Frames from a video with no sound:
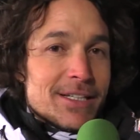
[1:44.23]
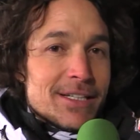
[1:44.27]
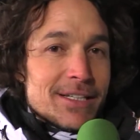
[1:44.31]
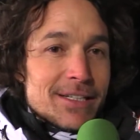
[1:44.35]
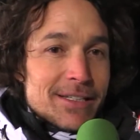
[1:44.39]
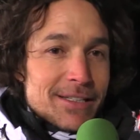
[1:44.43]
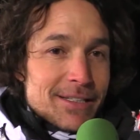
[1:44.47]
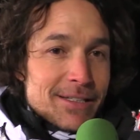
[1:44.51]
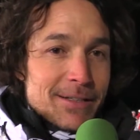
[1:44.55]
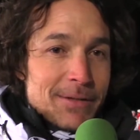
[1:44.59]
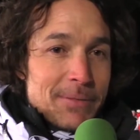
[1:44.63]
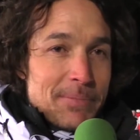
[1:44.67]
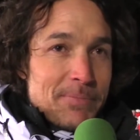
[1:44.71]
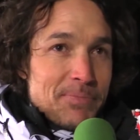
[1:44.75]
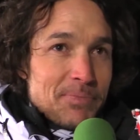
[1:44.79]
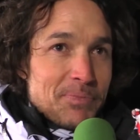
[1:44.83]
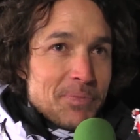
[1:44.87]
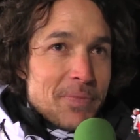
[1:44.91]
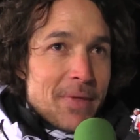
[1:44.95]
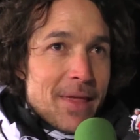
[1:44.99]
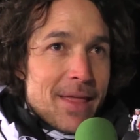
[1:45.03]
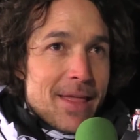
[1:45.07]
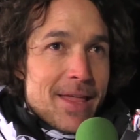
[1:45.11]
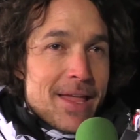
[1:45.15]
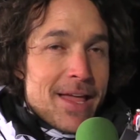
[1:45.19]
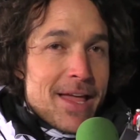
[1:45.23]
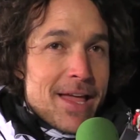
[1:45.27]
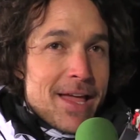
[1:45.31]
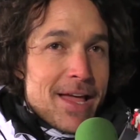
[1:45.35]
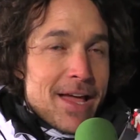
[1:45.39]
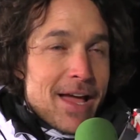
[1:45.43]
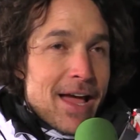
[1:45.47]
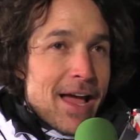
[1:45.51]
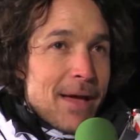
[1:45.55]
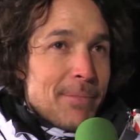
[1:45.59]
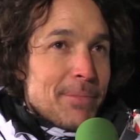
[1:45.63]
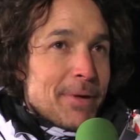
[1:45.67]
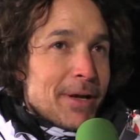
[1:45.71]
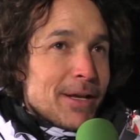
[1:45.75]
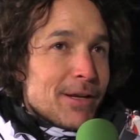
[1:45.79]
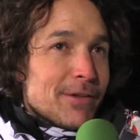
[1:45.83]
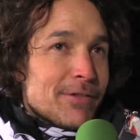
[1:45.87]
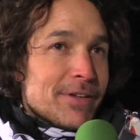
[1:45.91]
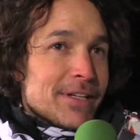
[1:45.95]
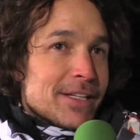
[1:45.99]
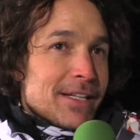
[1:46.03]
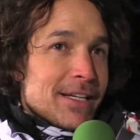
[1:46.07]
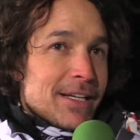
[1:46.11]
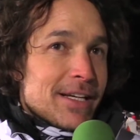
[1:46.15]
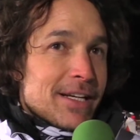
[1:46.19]
è bello
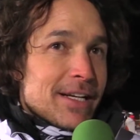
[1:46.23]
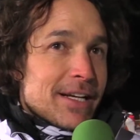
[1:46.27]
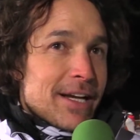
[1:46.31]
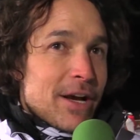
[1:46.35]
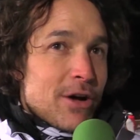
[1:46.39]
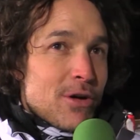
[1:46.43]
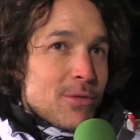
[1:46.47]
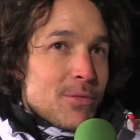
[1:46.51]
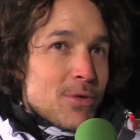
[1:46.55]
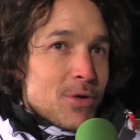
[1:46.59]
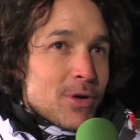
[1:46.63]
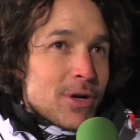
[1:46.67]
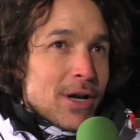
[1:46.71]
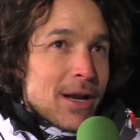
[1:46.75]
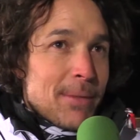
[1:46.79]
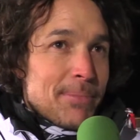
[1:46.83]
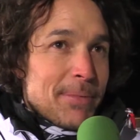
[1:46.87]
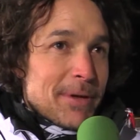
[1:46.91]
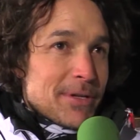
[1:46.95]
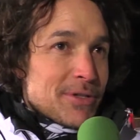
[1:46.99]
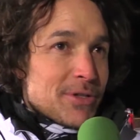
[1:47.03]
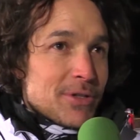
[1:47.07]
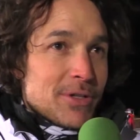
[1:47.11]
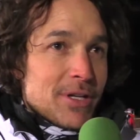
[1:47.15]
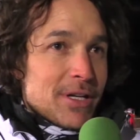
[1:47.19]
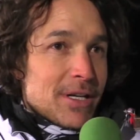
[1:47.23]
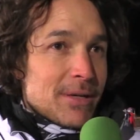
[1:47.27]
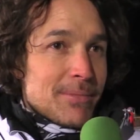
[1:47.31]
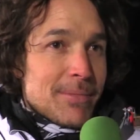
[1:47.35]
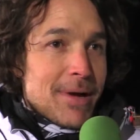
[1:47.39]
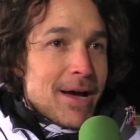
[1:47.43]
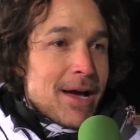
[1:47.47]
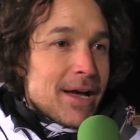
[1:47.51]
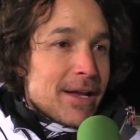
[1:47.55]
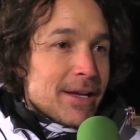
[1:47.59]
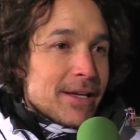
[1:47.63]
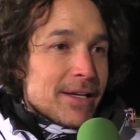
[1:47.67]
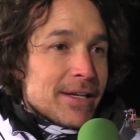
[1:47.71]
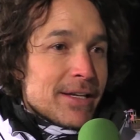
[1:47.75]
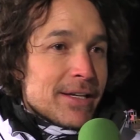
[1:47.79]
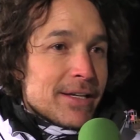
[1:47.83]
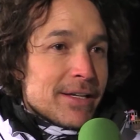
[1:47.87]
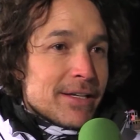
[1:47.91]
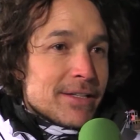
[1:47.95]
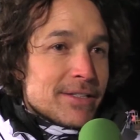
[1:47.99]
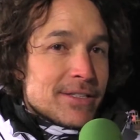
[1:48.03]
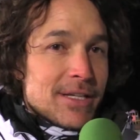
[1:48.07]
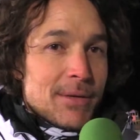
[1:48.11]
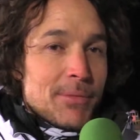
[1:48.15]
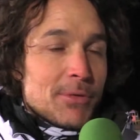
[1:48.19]
vedere che comunque la passione
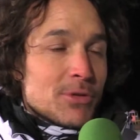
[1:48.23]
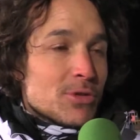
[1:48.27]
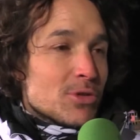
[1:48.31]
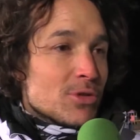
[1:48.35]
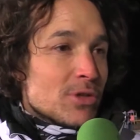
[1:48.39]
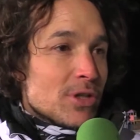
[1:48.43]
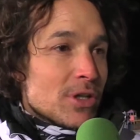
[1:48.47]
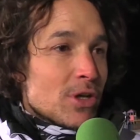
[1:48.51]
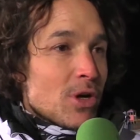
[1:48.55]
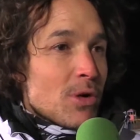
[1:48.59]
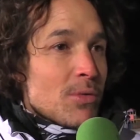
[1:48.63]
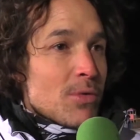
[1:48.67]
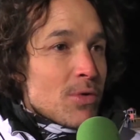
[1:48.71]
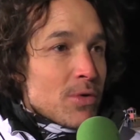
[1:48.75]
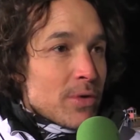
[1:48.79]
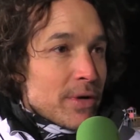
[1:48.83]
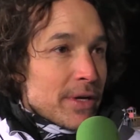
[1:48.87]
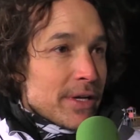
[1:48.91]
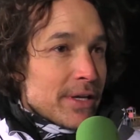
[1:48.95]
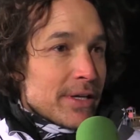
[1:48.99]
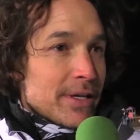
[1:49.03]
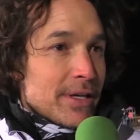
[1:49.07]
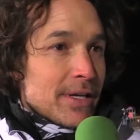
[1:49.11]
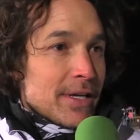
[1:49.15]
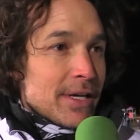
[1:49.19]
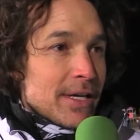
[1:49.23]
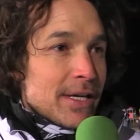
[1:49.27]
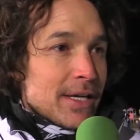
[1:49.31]
rimane, siamo tutti comunque